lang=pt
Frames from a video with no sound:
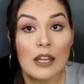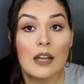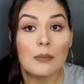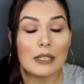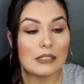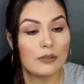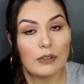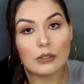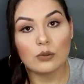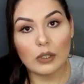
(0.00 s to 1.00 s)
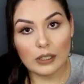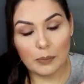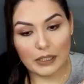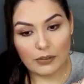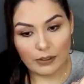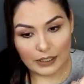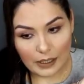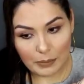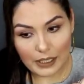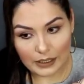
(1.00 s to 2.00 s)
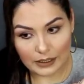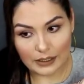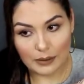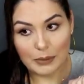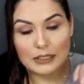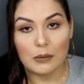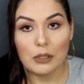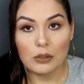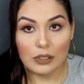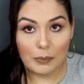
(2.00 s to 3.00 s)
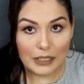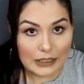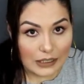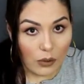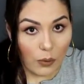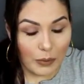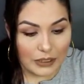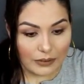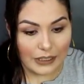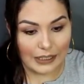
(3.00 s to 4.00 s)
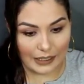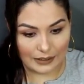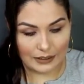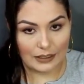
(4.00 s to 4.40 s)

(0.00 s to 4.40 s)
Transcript: Mas enfim, não tô aqui pra defender a Bianca, mas também tô aqui pra dizer algumas verdades,